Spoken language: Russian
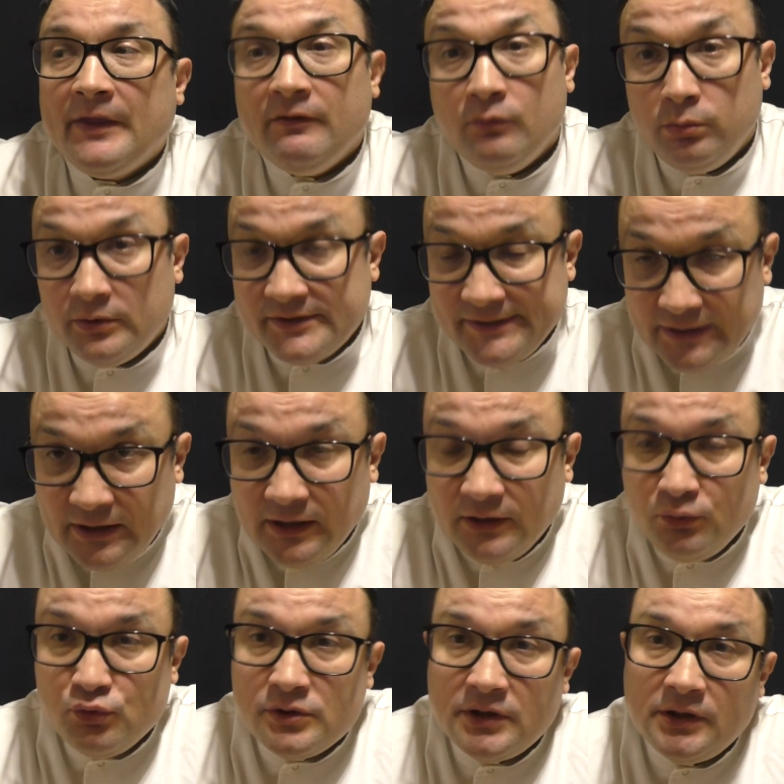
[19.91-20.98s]
в области
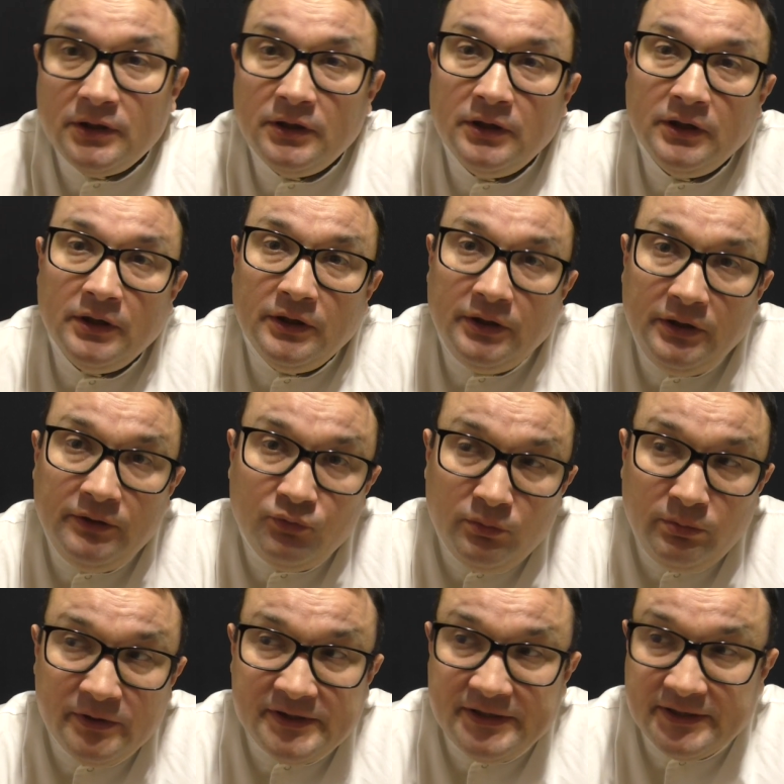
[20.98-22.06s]
ануса и в
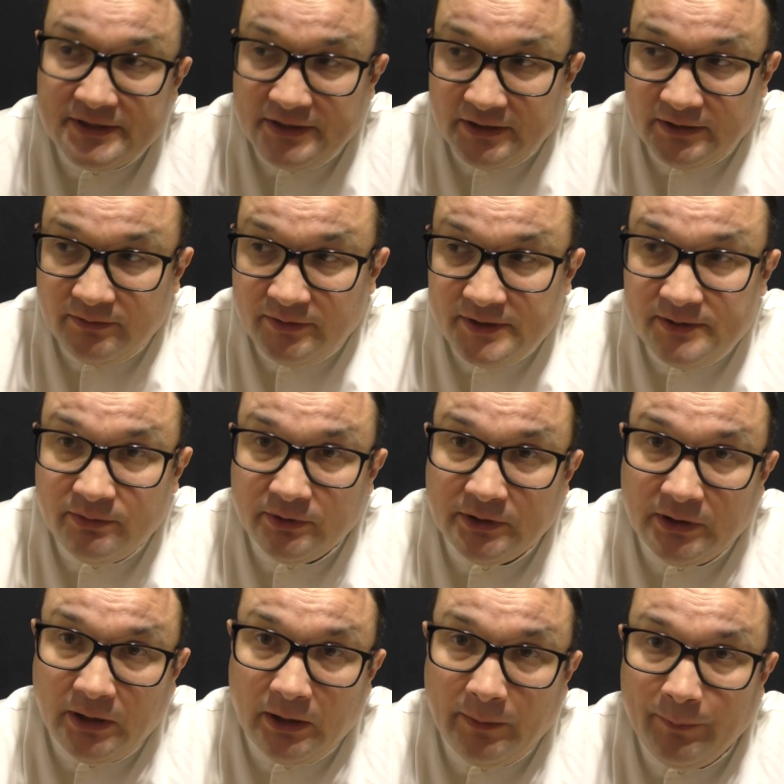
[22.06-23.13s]
области,
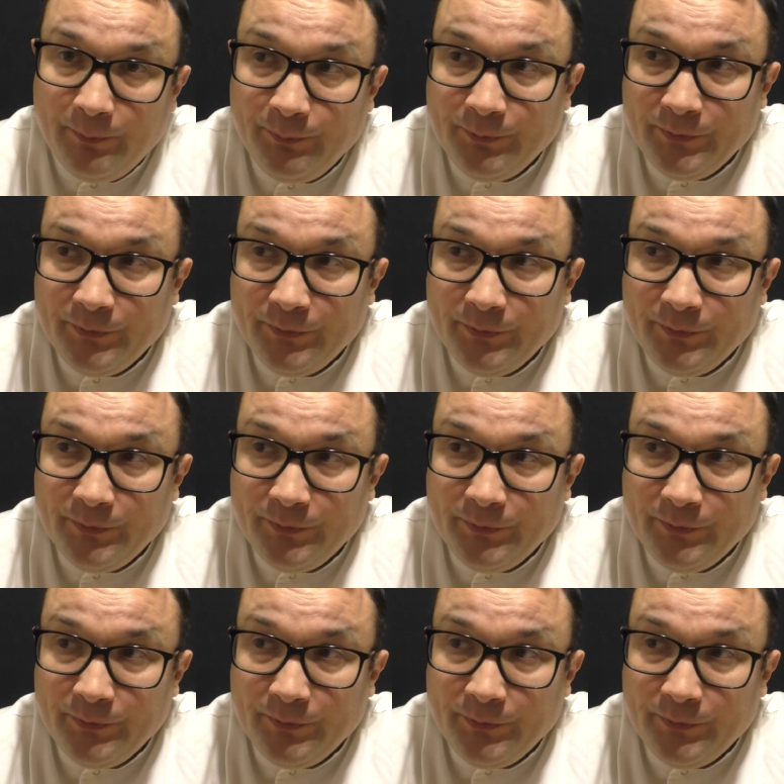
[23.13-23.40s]
соответственно,